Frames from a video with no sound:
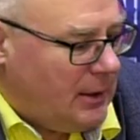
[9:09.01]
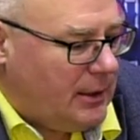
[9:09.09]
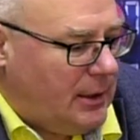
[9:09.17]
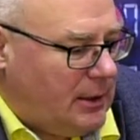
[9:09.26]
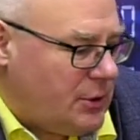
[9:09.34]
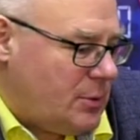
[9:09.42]

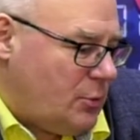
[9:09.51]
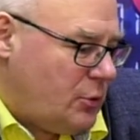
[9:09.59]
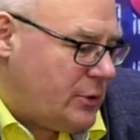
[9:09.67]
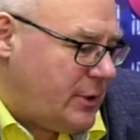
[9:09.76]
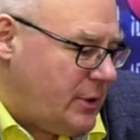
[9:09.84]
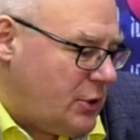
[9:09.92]
Я даже могу
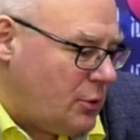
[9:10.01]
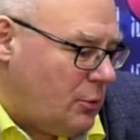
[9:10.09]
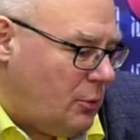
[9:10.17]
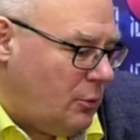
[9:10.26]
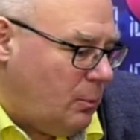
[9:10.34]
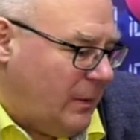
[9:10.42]
сказать,
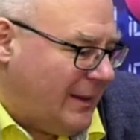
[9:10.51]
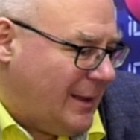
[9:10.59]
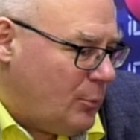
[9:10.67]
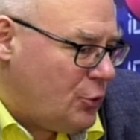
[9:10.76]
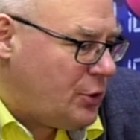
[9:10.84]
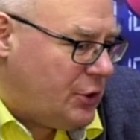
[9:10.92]
что потому что